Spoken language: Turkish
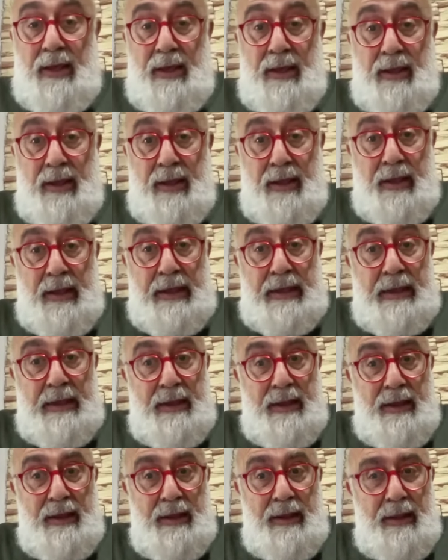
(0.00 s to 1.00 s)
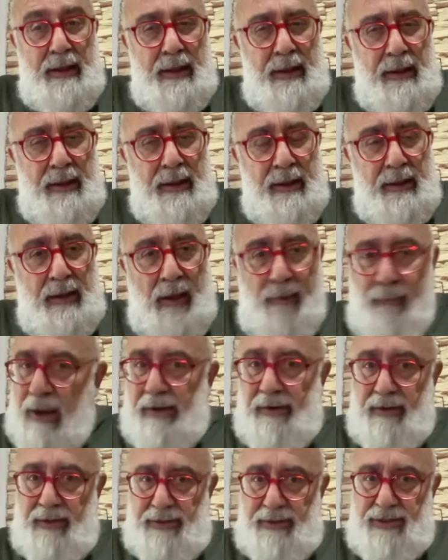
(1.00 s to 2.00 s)
Ee,
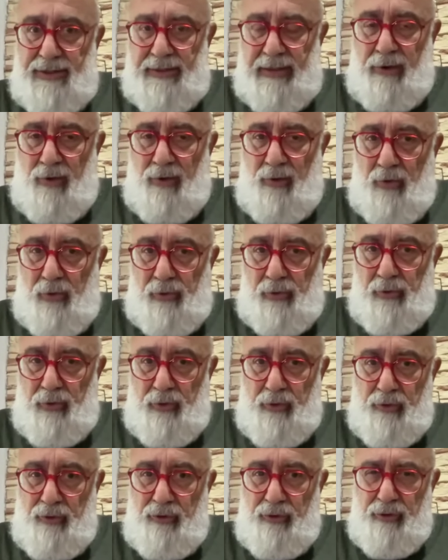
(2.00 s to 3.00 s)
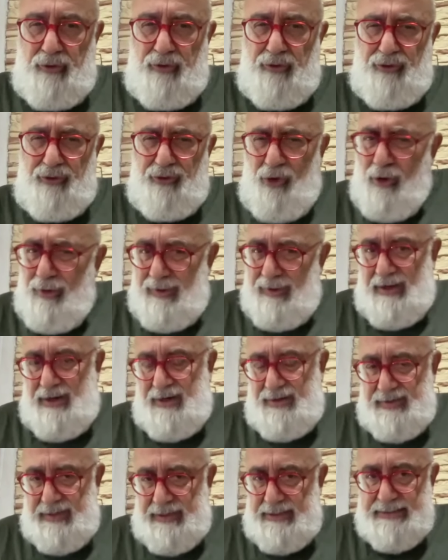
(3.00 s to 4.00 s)
Kemal Kılıçdaroğlu son
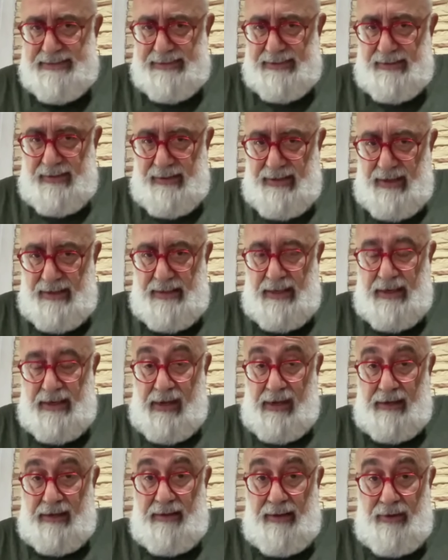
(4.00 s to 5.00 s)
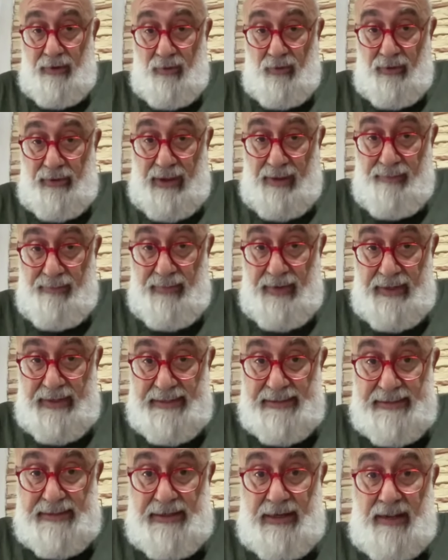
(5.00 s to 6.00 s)
derece kısıtlı yetenekleri olan bir
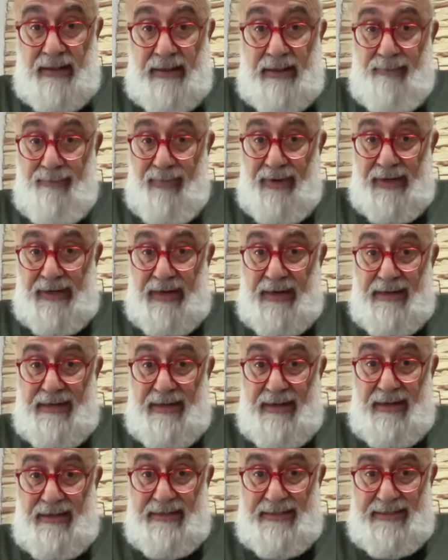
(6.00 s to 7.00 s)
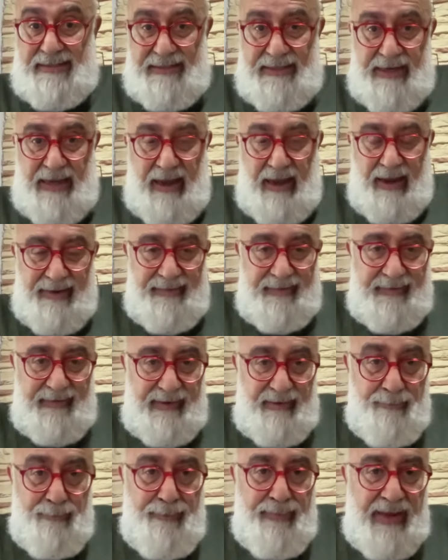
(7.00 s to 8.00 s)
insan. Bir
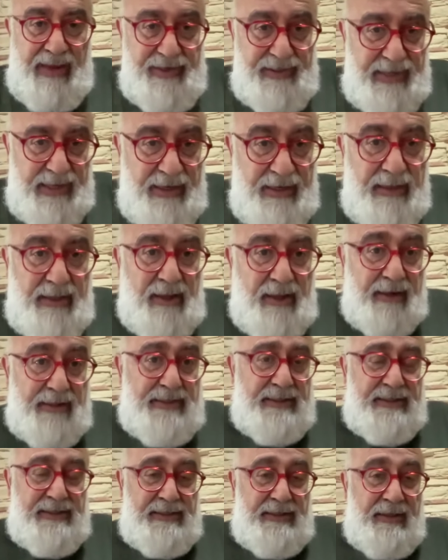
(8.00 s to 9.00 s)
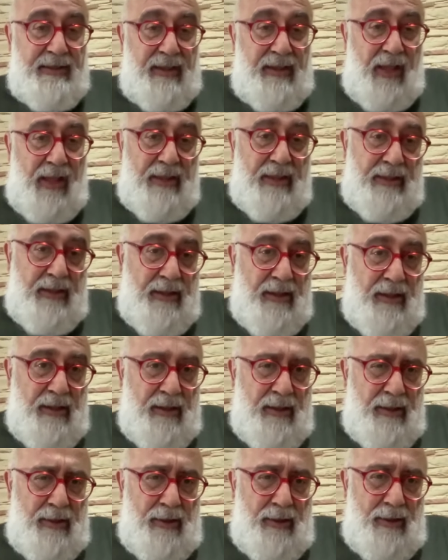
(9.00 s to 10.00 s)
siyasi beceri açısından
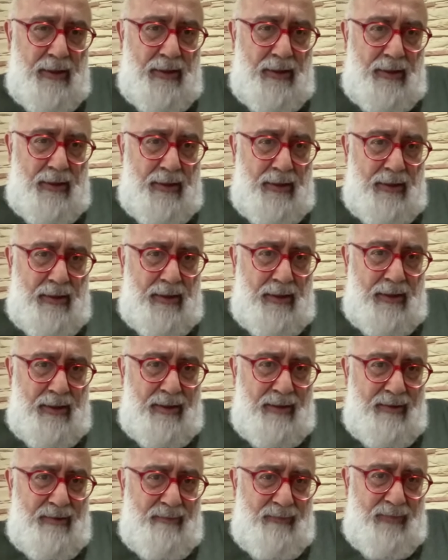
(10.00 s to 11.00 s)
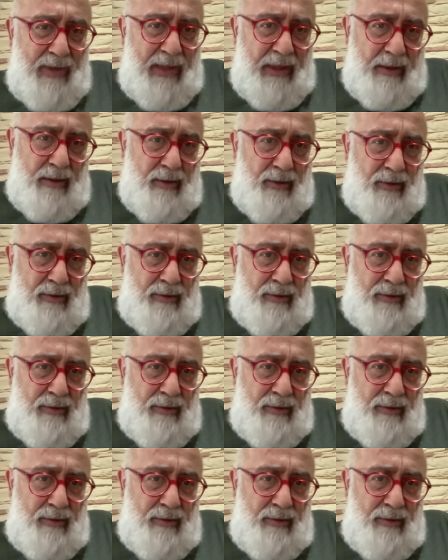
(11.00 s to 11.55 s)
e, yani